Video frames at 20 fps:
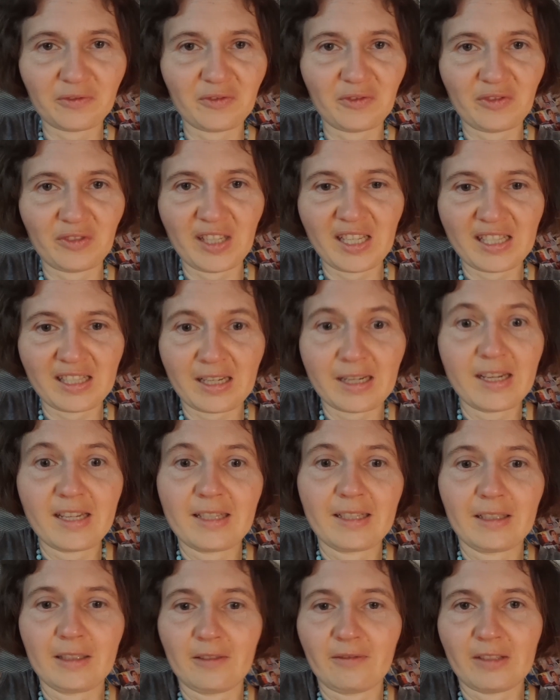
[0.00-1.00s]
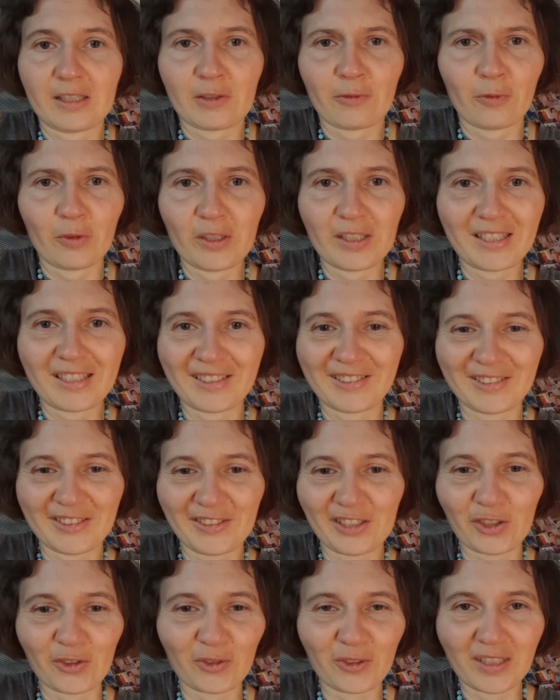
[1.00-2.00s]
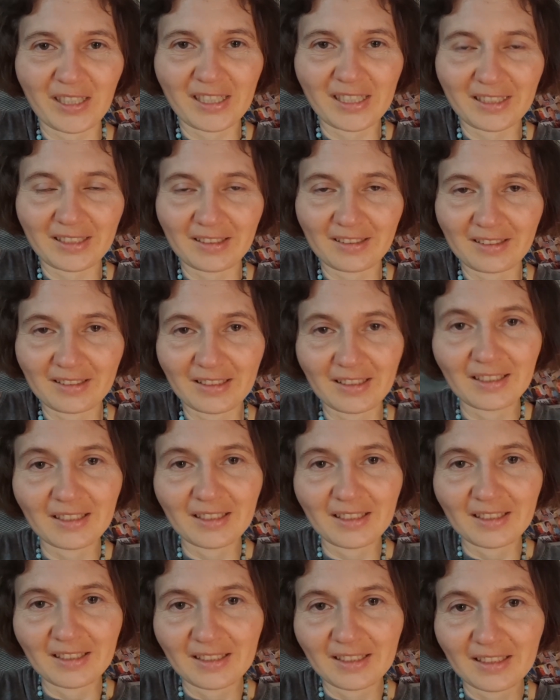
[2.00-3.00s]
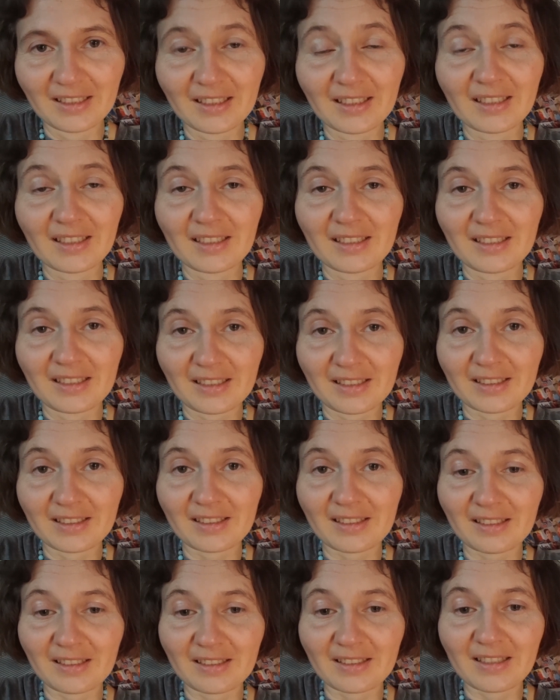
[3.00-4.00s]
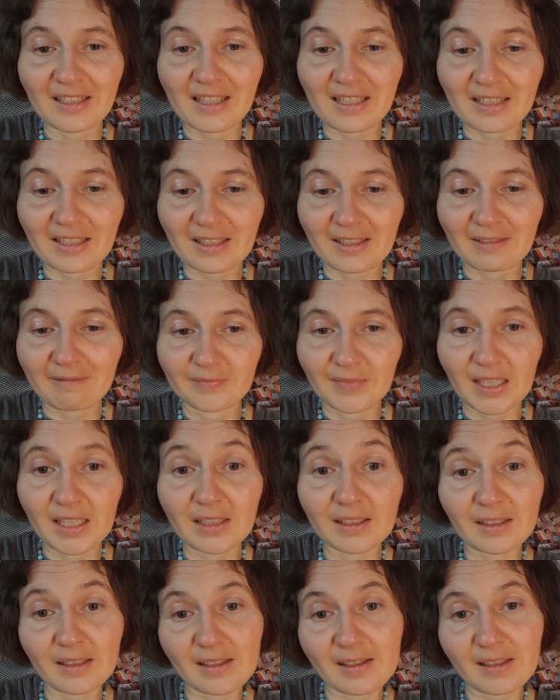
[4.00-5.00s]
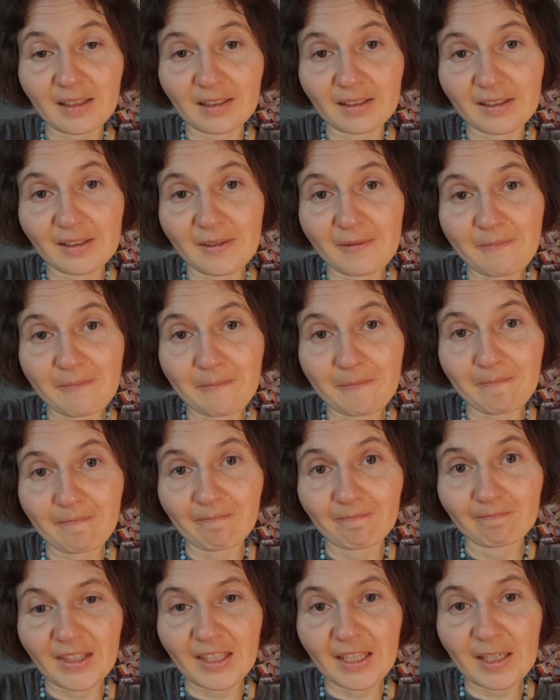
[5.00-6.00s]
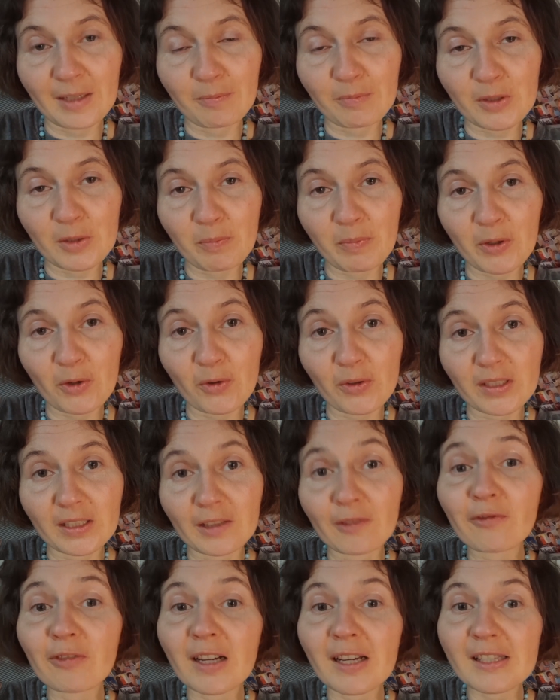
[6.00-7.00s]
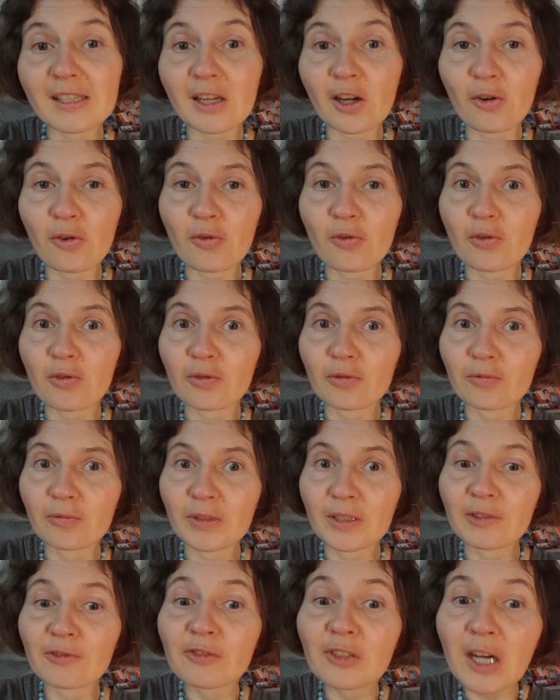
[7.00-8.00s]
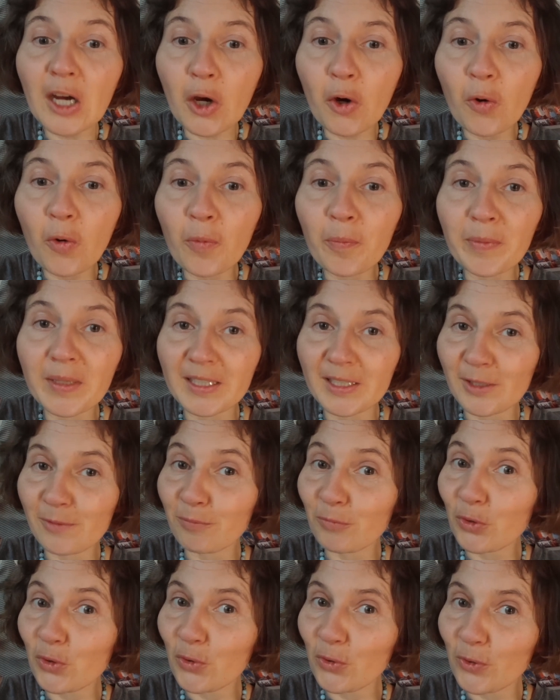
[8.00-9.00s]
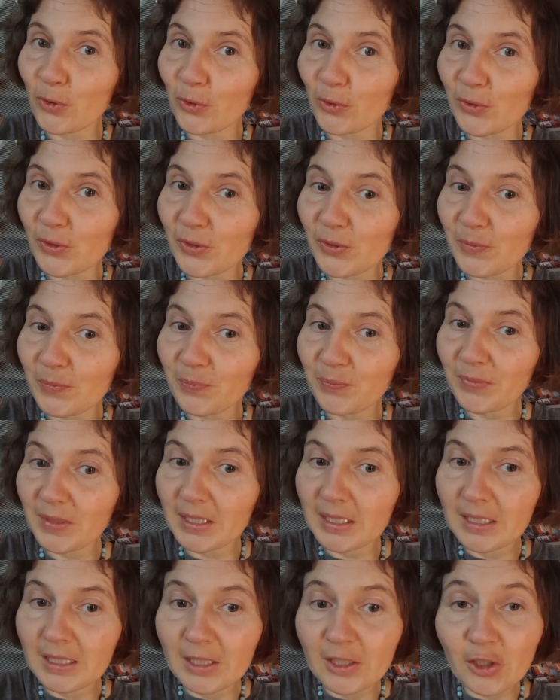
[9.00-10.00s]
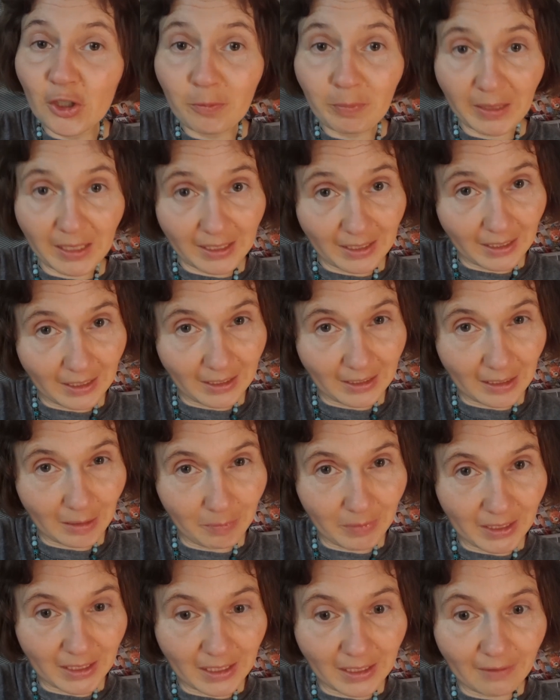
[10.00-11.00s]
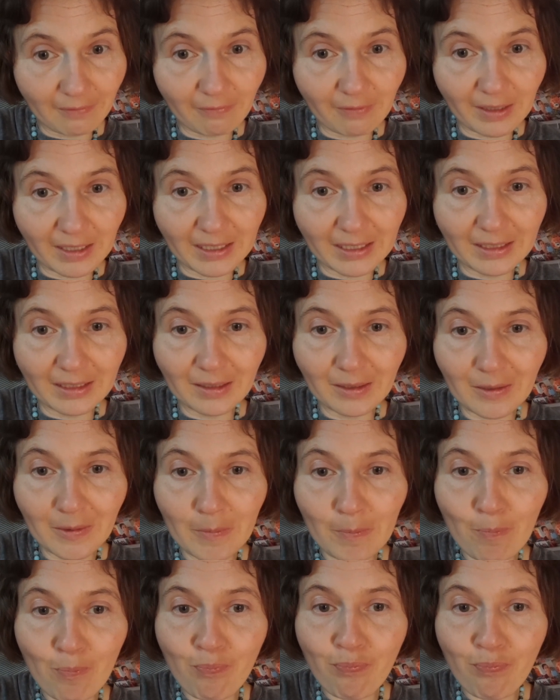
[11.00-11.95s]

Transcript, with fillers: Wer seid ihr? Was wollt ihr? Also so halt, ne? Ja, es ist echt interessant. Gibt es bei euch die Phase auch, die Frau mit ihrem Zyklus? Spreche ich damit an, weil